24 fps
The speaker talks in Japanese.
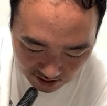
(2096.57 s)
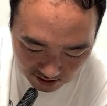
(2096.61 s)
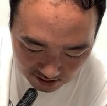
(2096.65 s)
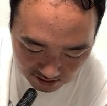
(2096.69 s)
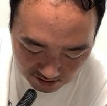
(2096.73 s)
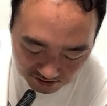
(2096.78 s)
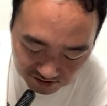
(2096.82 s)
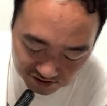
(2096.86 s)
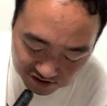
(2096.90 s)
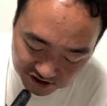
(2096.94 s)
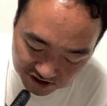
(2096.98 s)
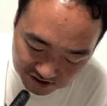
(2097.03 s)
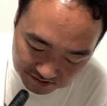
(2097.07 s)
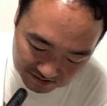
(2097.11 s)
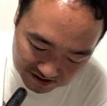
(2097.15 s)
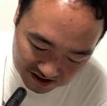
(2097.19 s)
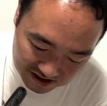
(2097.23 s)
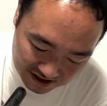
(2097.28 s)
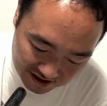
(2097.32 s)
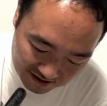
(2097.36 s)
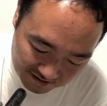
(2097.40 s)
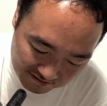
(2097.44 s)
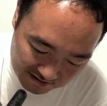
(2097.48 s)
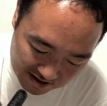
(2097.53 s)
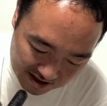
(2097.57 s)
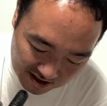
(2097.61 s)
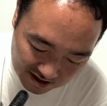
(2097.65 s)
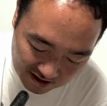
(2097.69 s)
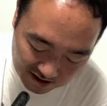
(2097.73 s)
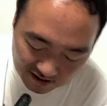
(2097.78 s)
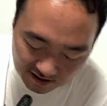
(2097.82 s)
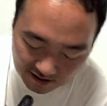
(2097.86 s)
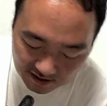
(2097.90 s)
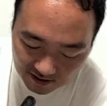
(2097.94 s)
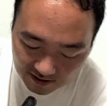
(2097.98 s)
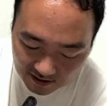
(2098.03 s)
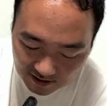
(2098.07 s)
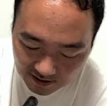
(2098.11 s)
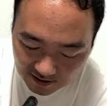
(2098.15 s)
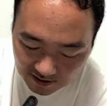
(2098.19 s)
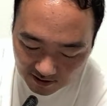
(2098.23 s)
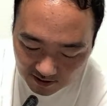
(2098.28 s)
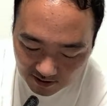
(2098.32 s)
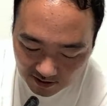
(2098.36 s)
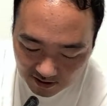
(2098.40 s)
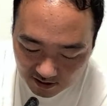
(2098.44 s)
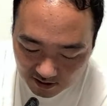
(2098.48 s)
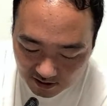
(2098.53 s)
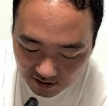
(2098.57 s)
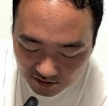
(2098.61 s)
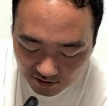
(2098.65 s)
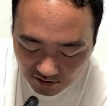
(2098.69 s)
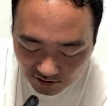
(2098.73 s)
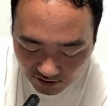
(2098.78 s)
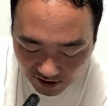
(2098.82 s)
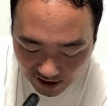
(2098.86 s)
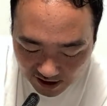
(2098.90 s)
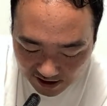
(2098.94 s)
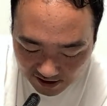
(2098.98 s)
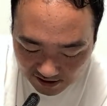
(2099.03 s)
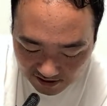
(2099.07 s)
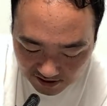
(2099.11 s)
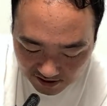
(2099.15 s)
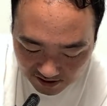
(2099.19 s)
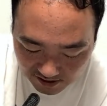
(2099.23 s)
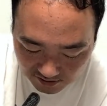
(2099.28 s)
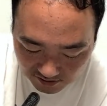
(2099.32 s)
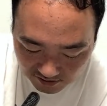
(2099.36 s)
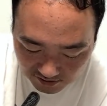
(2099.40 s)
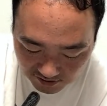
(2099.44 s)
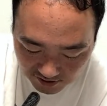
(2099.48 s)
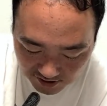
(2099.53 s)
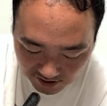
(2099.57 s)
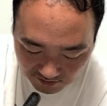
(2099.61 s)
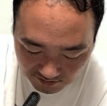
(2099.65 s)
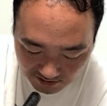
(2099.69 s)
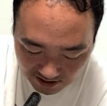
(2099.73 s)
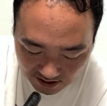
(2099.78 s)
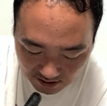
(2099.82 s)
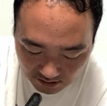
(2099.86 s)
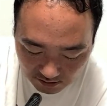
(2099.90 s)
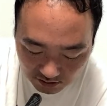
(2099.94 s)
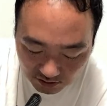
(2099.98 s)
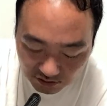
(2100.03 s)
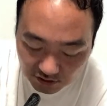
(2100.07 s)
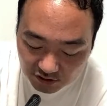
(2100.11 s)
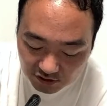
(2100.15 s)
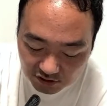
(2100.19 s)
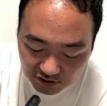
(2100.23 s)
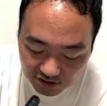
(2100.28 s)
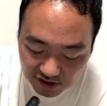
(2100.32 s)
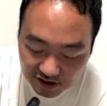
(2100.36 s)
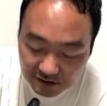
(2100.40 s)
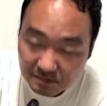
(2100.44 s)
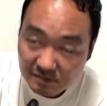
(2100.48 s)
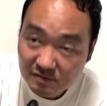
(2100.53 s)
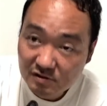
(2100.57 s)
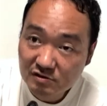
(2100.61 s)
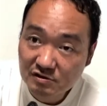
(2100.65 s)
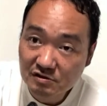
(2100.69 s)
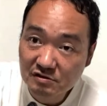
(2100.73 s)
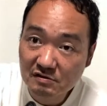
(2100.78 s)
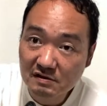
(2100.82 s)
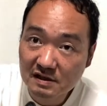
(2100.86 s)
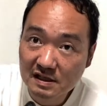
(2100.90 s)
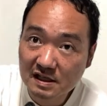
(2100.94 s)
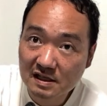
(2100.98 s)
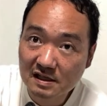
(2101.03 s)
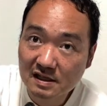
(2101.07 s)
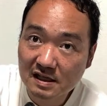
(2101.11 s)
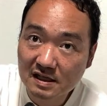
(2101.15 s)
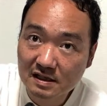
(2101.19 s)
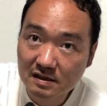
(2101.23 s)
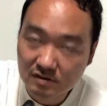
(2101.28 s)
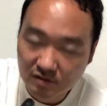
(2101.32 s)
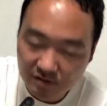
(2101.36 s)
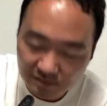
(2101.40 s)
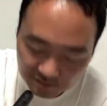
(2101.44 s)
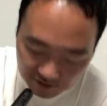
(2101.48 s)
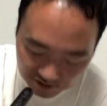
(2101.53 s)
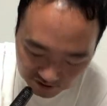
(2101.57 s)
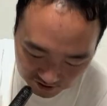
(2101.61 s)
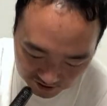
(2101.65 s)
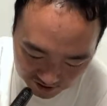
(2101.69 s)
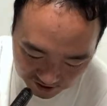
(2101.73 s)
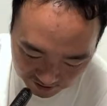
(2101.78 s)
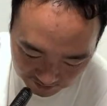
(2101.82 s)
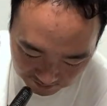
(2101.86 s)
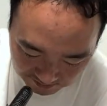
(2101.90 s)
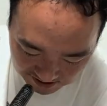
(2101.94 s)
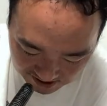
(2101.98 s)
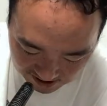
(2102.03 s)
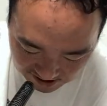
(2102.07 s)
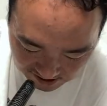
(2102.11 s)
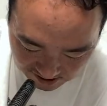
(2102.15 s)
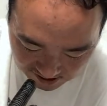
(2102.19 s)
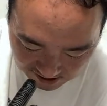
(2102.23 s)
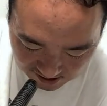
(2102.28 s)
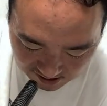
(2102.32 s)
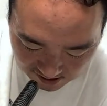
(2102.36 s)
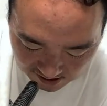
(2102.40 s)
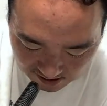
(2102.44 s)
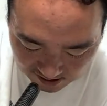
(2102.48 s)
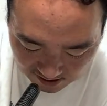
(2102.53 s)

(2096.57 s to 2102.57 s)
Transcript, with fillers: 魚住さんはご家族には本当に申し訳ないと思っています